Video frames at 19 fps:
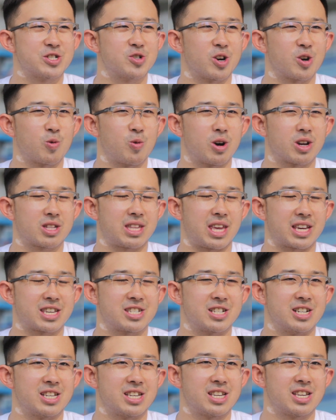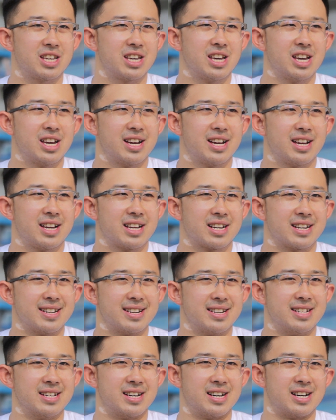enjoy what actually
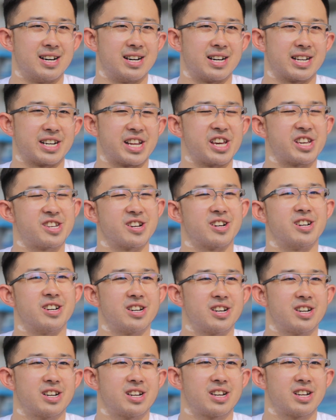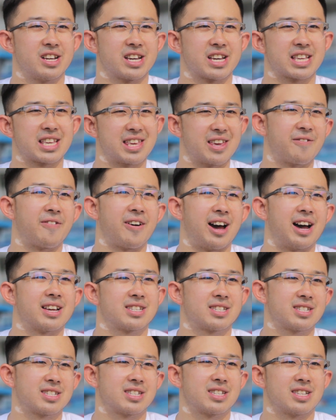the nature give
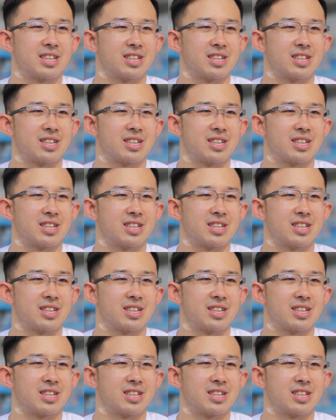us